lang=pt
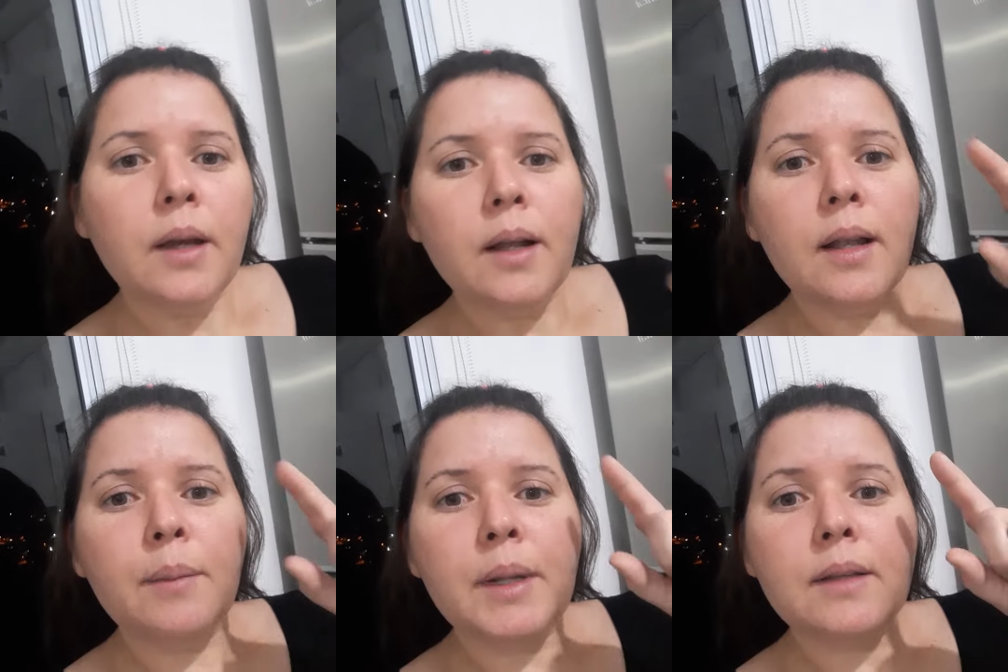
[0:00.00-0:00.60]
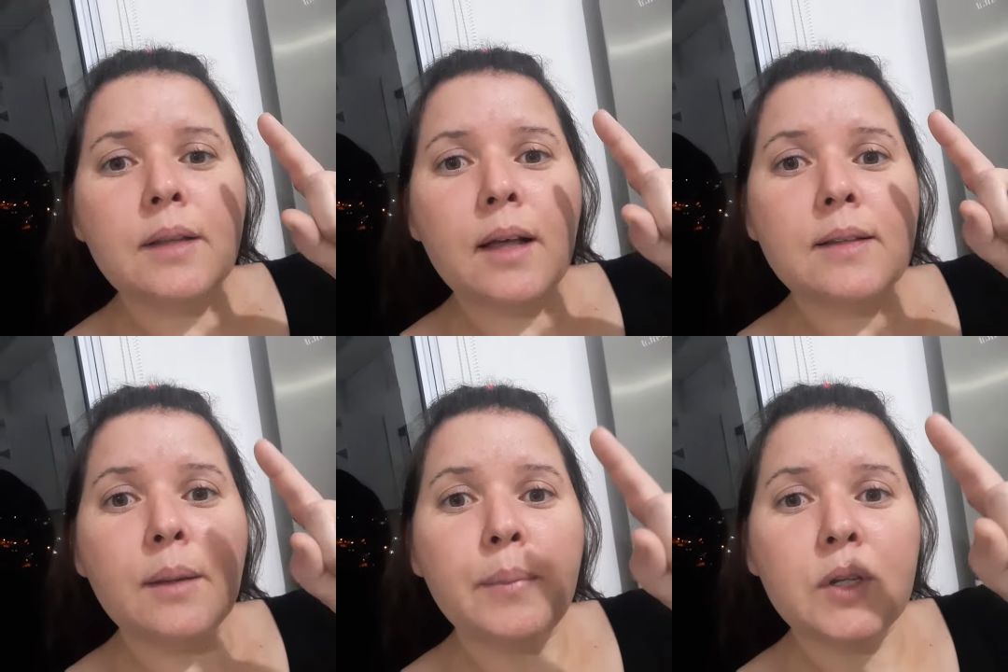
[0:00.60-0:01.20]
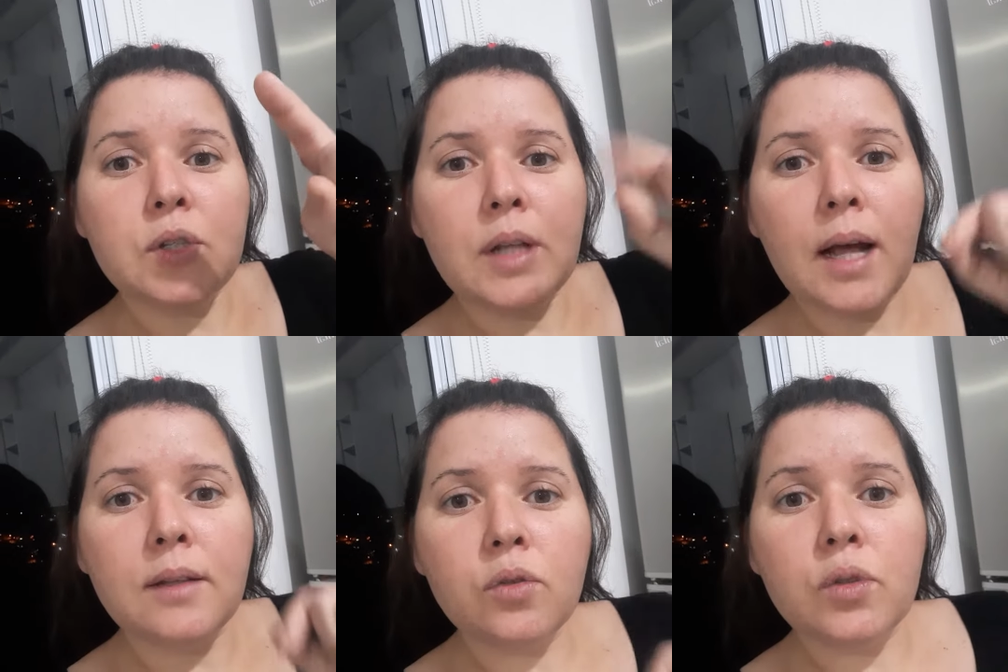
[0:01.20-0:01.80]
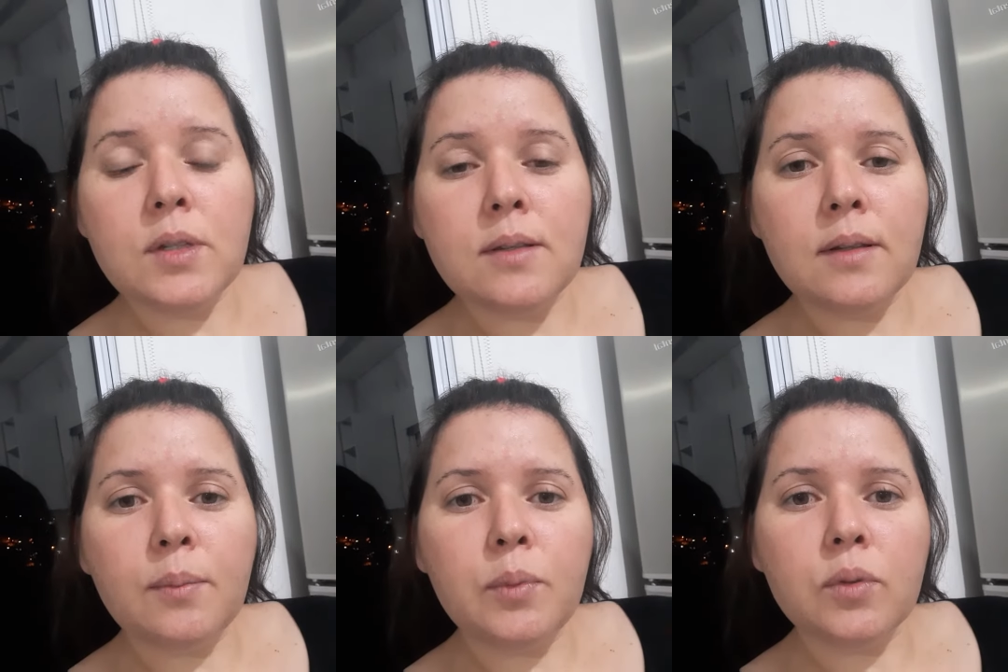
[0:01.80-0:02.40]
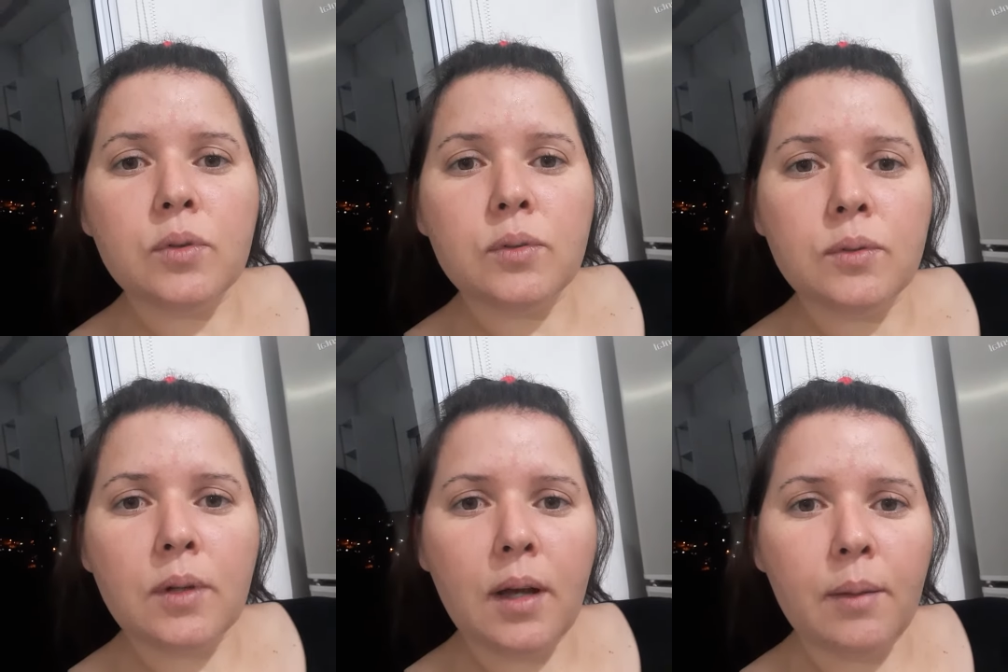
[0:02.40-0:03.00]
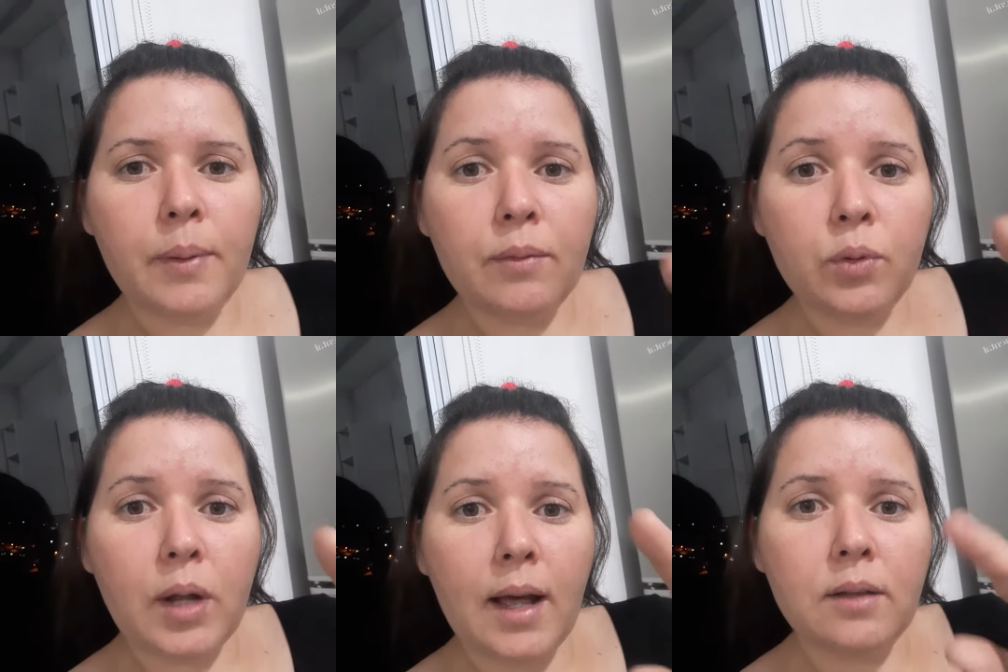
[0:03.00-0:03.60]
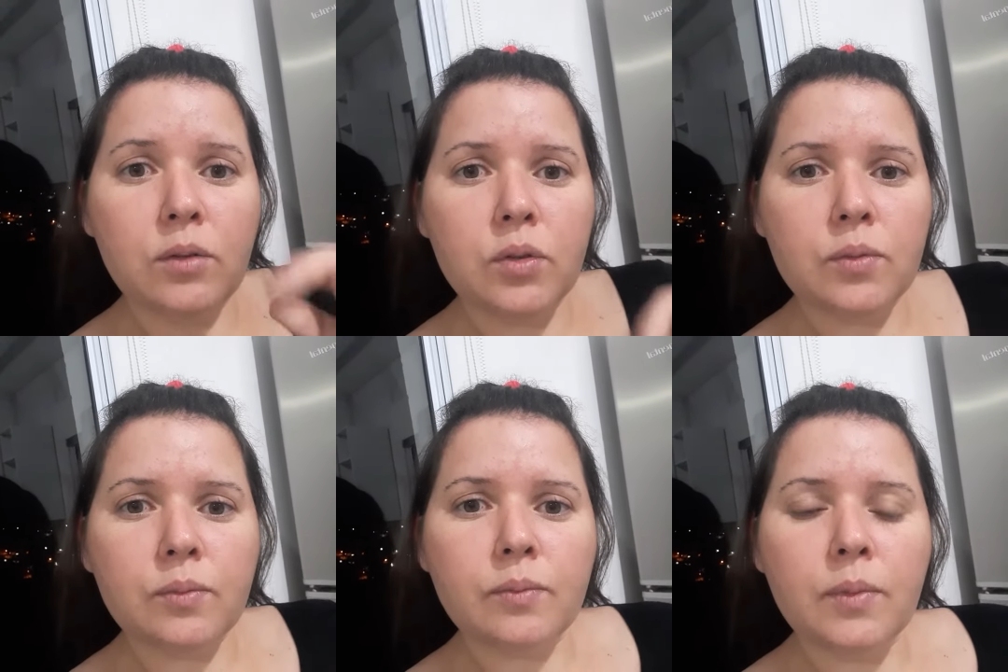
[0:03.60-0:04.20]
Lembra a tempestade, e os discípulos apavorados?